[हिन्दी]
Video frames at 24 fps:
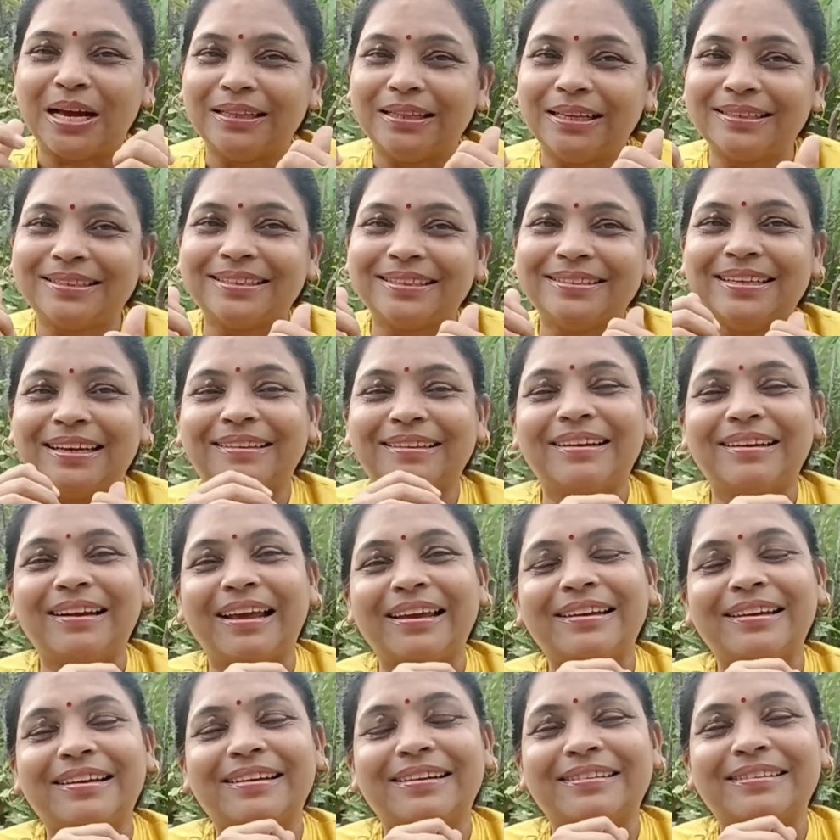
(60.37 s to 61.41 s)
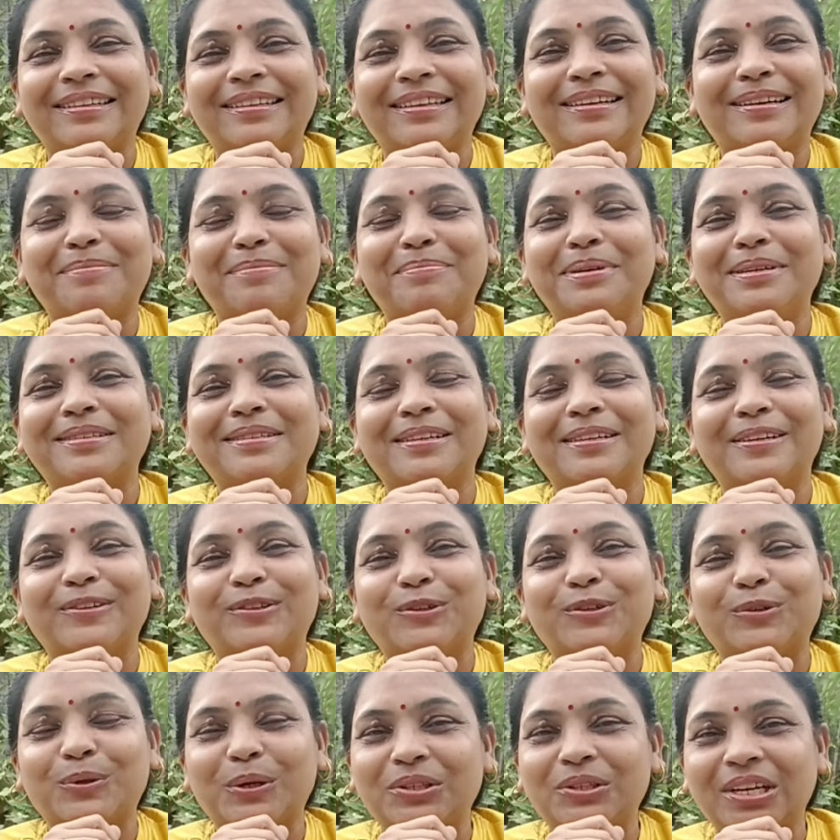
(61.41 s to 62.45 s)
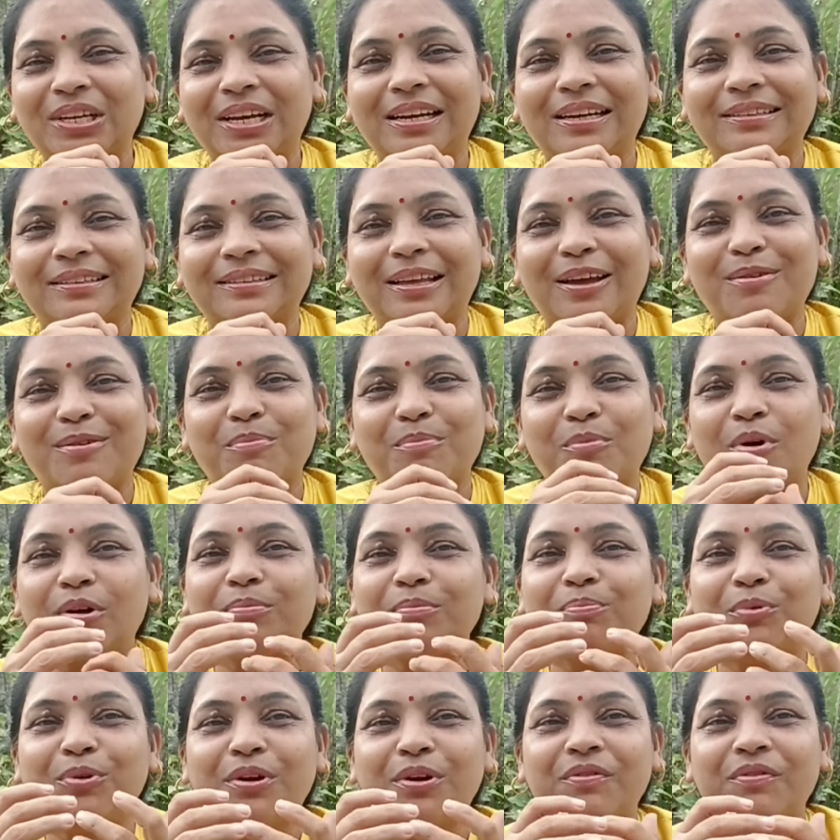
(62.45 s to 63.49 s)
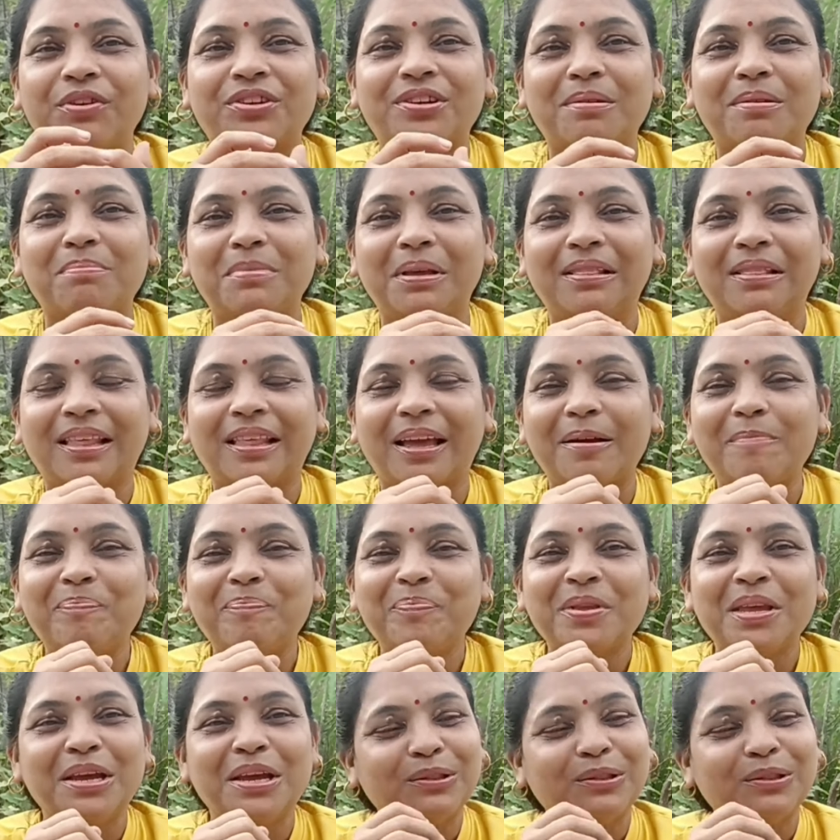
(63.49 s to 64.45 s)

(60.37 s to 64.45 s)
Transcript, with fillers: ज़्यादा से ज़्यादा लाइक करते हैं कमेंट्स करते हो तो अच्छा लगता है और बहुत मोटिवेशन मिलता है